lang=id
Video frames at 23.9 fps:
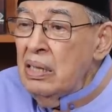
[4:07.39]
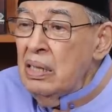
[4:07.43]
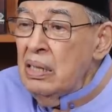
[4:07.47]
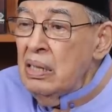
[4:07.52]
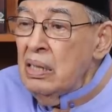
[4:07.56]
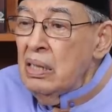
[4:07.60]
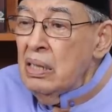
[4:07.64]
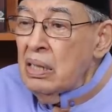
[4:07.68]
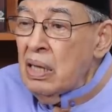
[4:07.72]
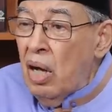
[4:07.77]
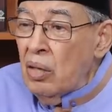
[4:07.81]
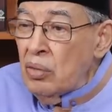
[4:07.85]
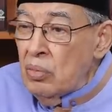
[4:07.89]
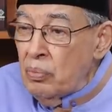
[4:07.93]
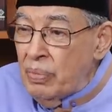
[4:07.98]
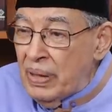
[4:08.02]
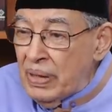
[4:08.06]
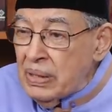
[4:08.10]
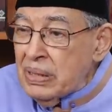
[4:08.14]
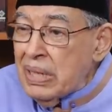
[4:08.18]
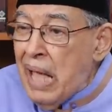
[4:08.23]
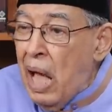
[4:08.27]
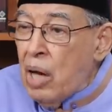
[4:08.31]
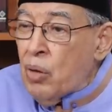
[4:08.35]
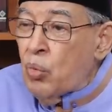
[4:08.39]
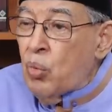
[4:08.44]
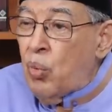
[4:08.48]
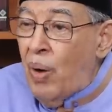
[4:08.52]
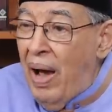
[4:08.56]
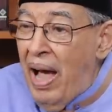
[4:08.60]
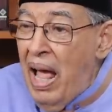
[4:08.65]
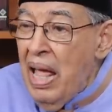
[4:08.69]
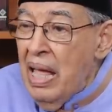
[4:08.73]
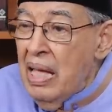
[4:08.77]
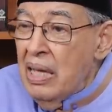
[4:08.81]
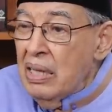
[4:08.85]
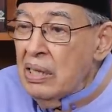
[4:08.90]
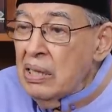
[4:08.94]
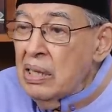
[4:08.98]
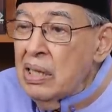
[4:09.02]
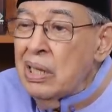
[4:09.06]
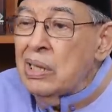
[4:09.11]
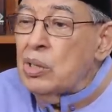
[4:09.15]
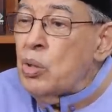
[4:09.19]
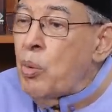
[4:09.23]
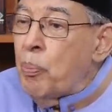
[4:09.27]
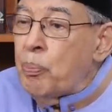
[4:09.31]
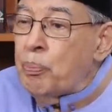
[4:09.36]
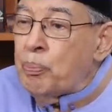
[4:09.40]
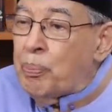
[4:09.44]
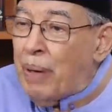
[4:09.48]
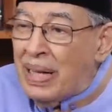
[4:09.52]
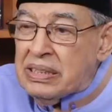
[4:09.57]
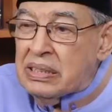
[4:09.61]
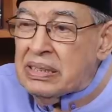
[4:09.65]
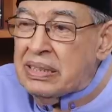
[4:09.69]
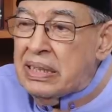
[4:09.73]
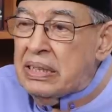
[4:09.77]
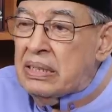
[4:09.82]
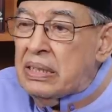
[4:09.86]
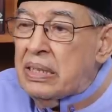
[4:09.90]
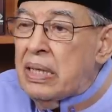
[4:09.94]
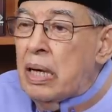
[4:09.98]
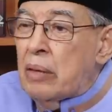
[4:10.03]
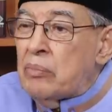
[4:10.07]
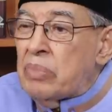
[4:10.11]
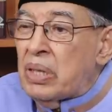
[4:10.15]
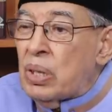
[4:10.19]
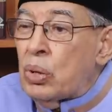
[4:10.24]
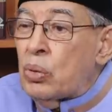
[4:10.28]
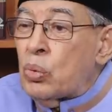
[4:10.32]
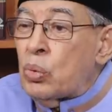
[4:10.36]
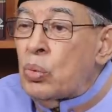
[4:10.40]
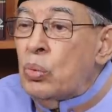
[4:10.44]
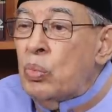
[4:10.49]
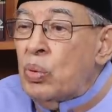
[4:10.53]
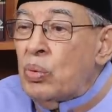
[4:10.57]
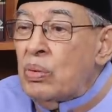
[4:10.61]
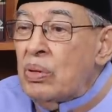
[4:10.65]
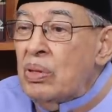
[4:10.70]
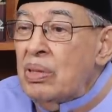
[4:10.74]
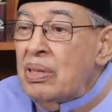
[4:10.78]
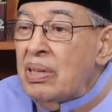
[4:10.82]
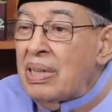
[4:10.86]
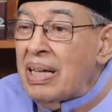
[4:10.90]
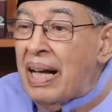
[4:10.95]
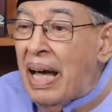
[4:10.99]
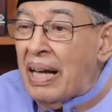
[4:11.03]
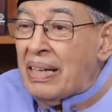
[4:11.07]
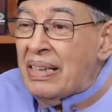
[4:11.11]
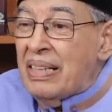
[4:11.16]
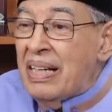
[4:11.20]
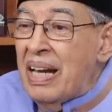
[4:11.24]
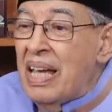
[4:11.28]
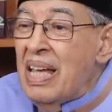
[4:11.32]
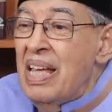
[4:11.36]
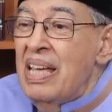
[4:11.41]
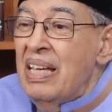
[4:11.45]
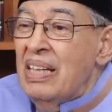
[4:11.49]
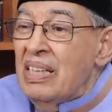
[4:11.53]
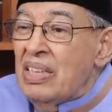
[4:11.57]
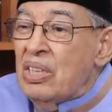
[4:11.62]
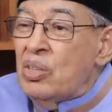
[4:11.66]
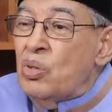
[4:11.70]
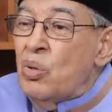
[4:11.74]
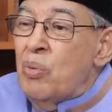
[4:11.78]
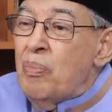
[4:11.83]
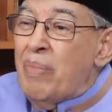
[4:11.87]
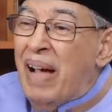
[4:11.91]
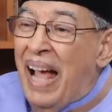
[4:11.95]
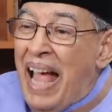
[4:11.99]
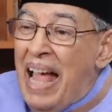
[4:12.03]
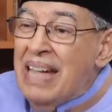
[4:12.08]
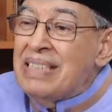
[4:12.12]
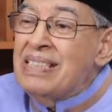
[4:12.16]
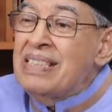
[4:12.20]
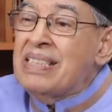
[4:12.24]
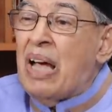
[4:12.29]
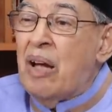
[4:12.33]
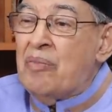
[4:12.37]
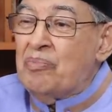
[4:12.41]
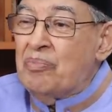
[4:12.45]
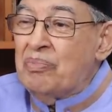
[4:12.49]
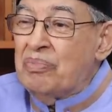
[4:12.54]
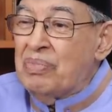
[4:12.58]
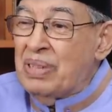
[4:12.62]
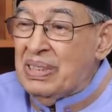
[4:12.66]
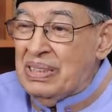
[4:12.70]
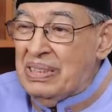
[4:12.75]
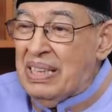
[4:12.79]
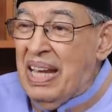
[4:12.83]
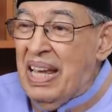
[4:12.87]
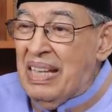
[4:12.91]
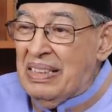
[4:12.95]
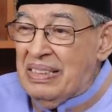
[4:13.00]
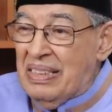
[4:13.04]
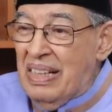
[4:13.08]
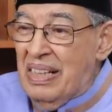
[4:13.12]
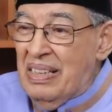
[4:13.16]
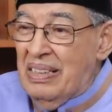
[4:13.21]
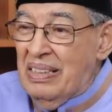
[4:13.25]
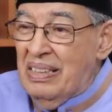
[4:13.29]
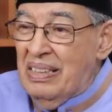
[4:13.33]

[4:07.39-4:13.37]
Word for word: Hmm. Kalau bertakwa itu pasti tidak berkerumun karena itu mengancam kesehatan.